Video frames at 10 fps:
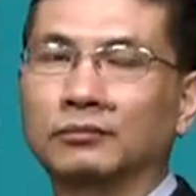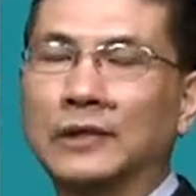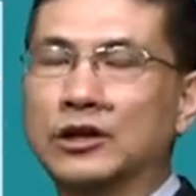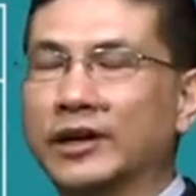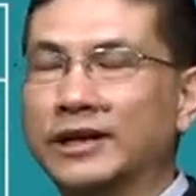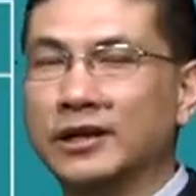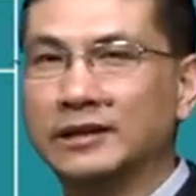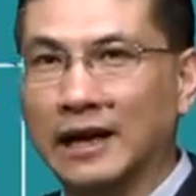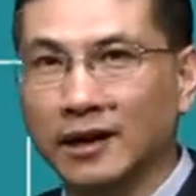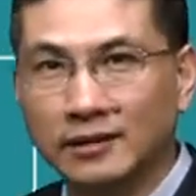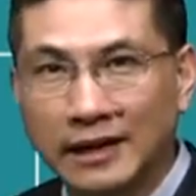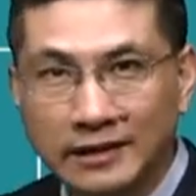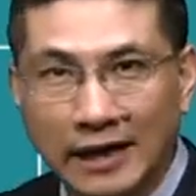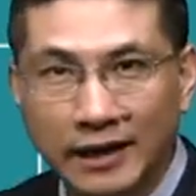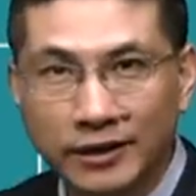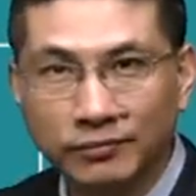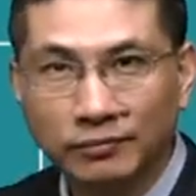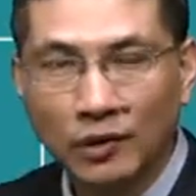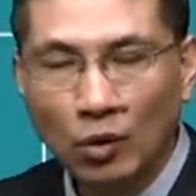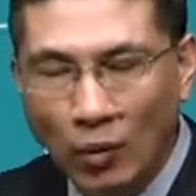那就给企业带来很大的压力。
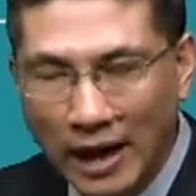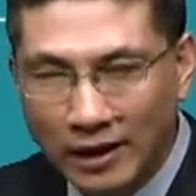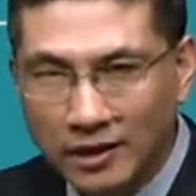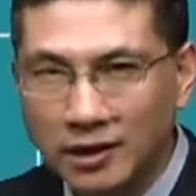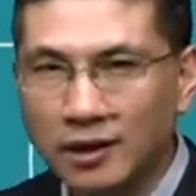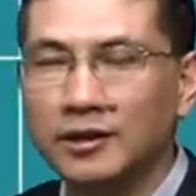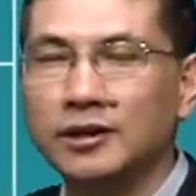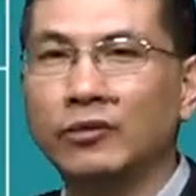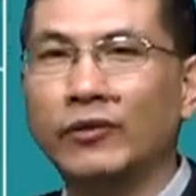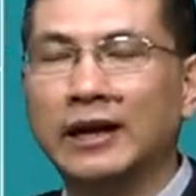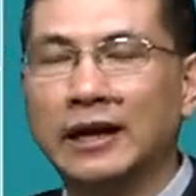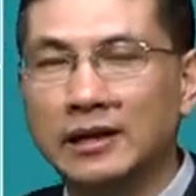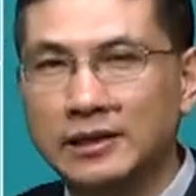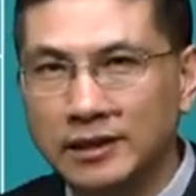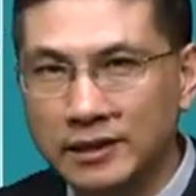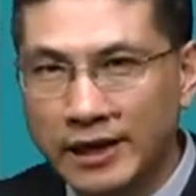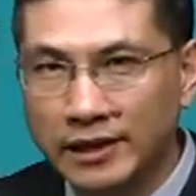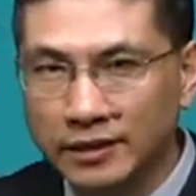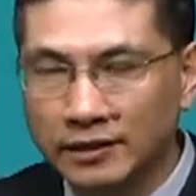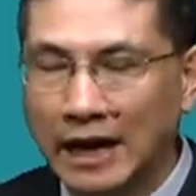万一你未来的经营业
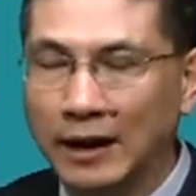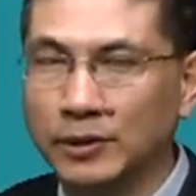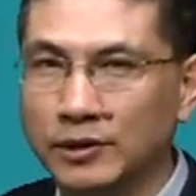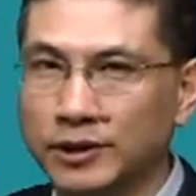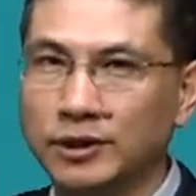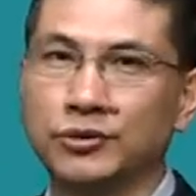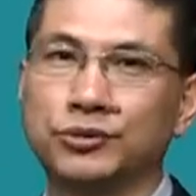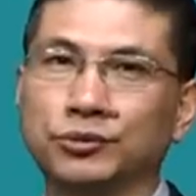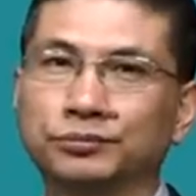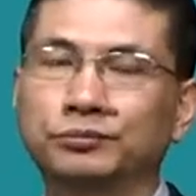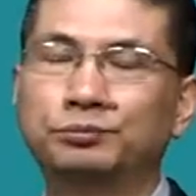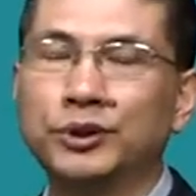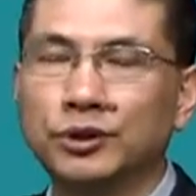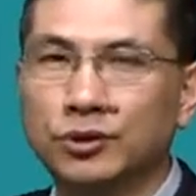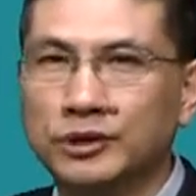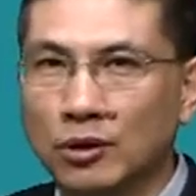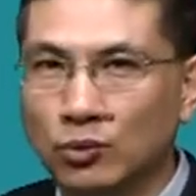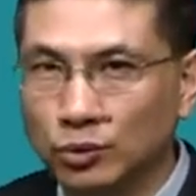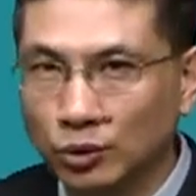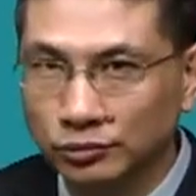绩达不到这个要求，不能够向
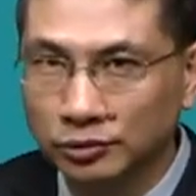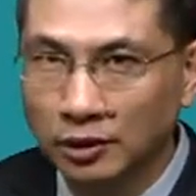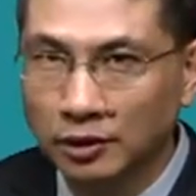股东